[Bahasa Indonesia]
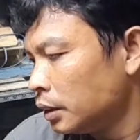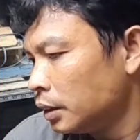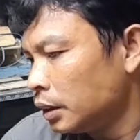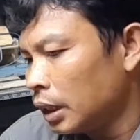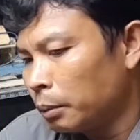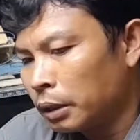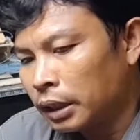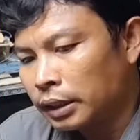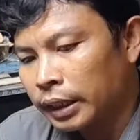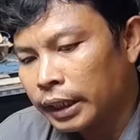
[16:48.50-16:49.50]
dan
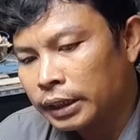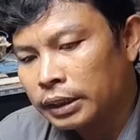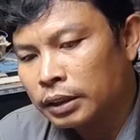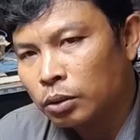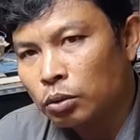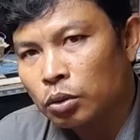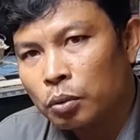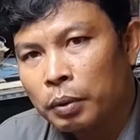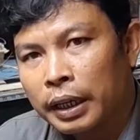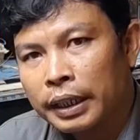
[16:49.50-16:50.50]
mengetes
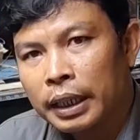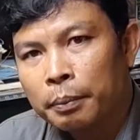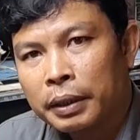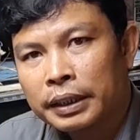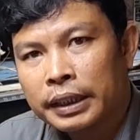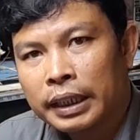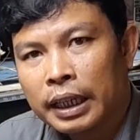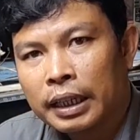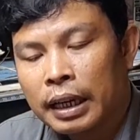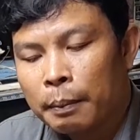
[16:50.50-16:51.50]
untuk bagian
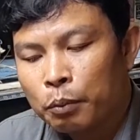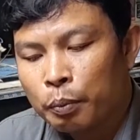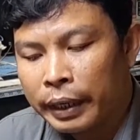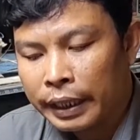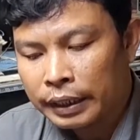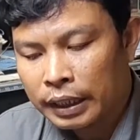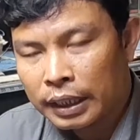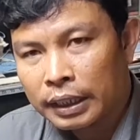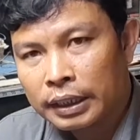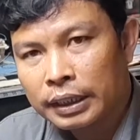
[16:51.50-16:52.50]
pengecekan lampu
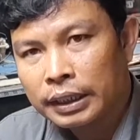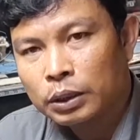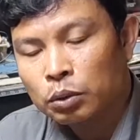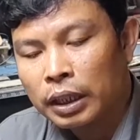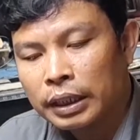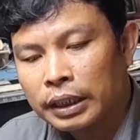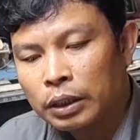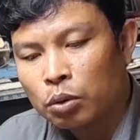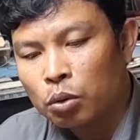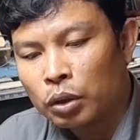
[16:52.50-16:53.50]
backlightnya ini sudah
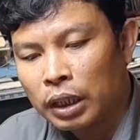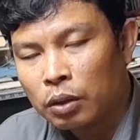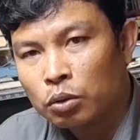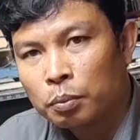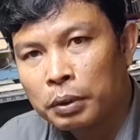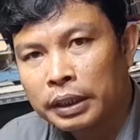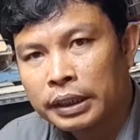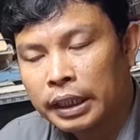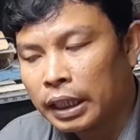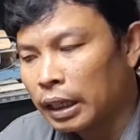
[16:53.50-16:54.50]
diukur ya untuk
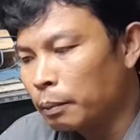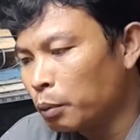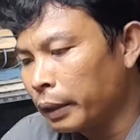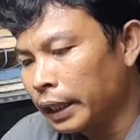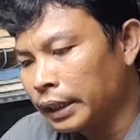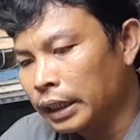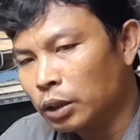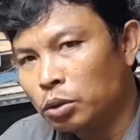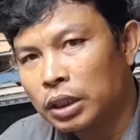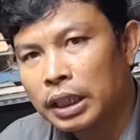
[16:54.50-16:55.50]
pengecekan lampu backlightnya
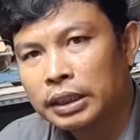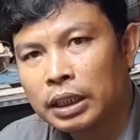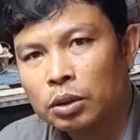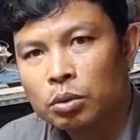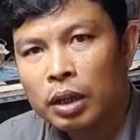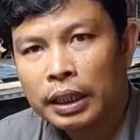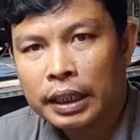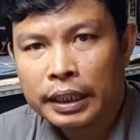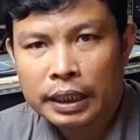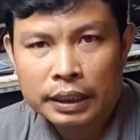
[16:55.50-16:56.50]
itu salah satu
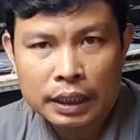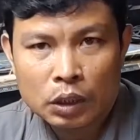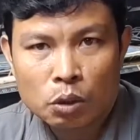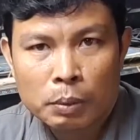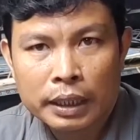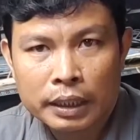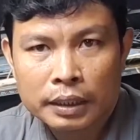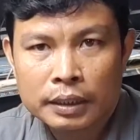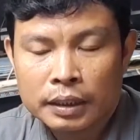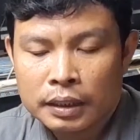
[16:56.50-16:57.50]
ada yang tidak normal ya
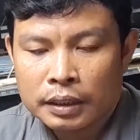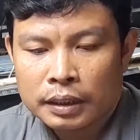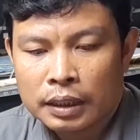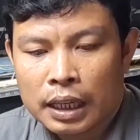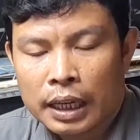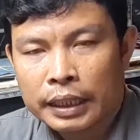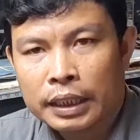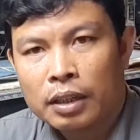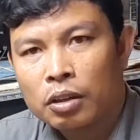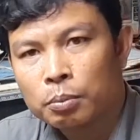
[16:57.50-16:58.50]
tegangan
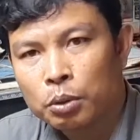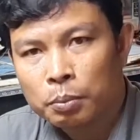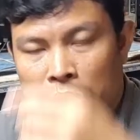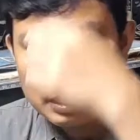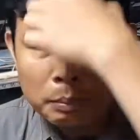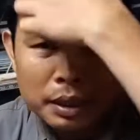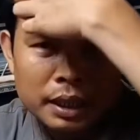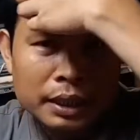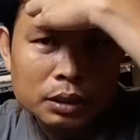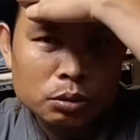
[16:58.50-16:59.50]
yang output
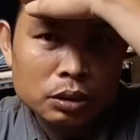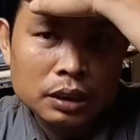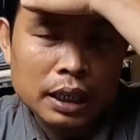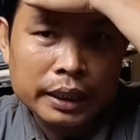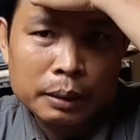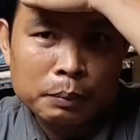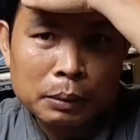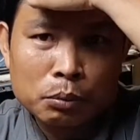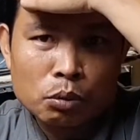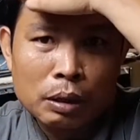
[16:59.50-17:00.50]
pertama itu tegangannya
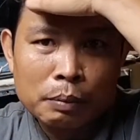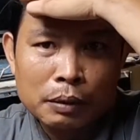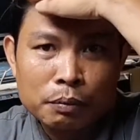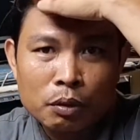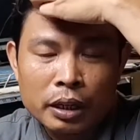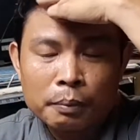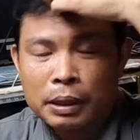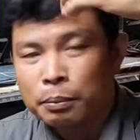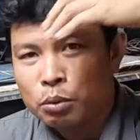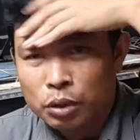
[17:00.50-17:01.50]
48 volt, eh,
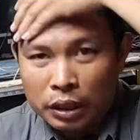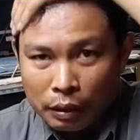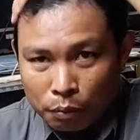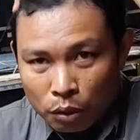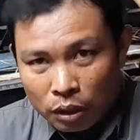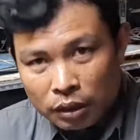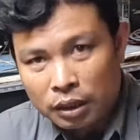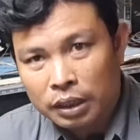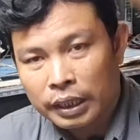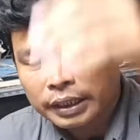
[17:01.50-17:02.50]
43 volt
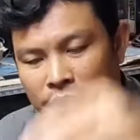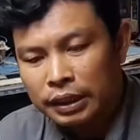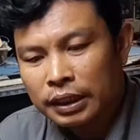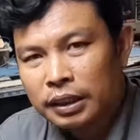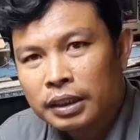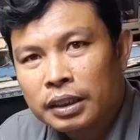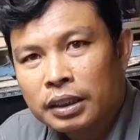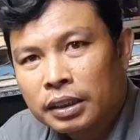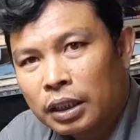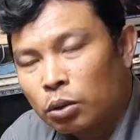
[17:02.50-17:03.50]
terdeteksi dan